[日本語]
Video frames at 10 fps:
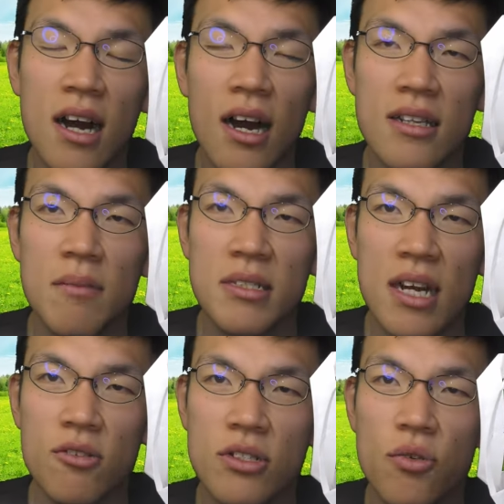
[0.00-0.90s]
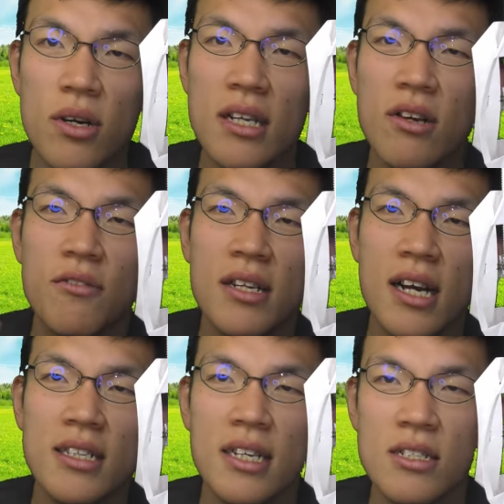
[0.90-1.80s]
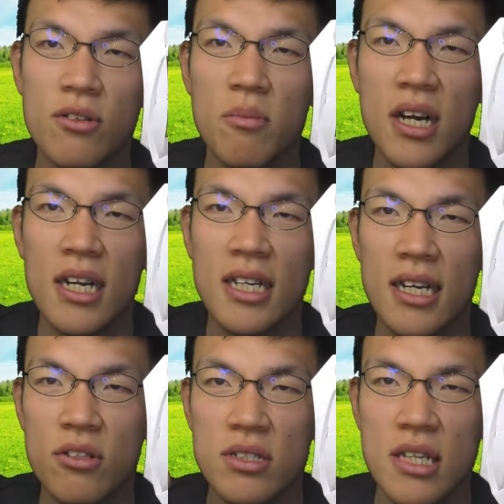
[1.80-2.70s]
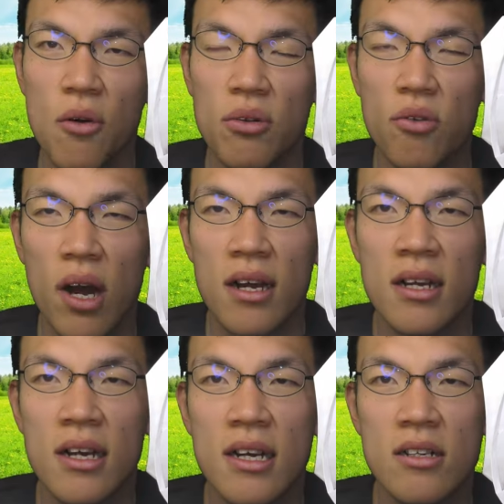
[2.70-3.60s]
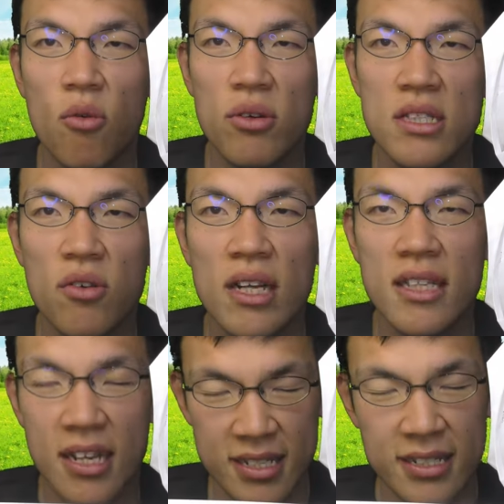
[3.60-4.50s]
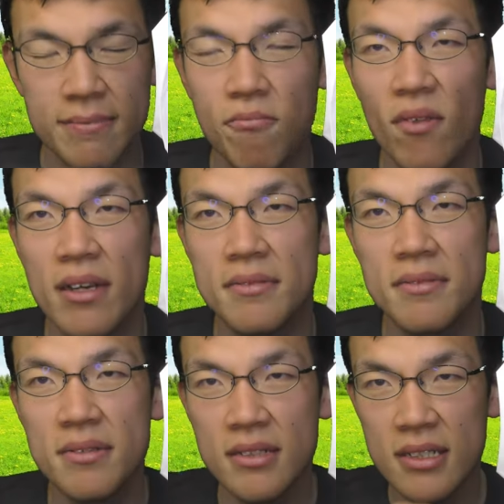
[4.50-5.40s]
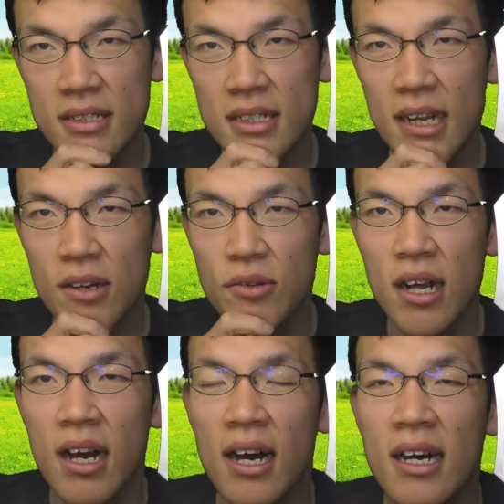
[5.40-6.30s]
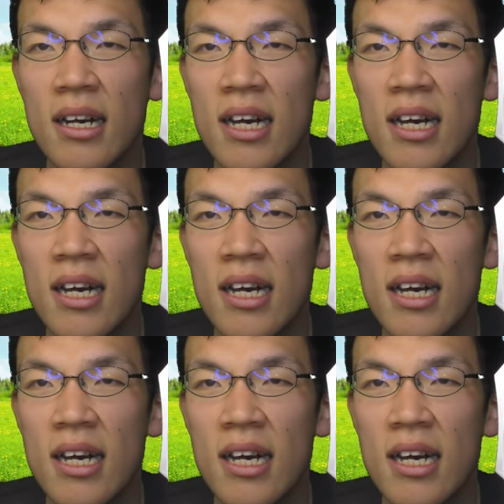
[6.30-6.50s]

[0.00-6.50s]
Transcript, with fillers: はい出ましたあとチョコレートが上にかかっているそれもカリカリとして音が心地よかったですなるほどな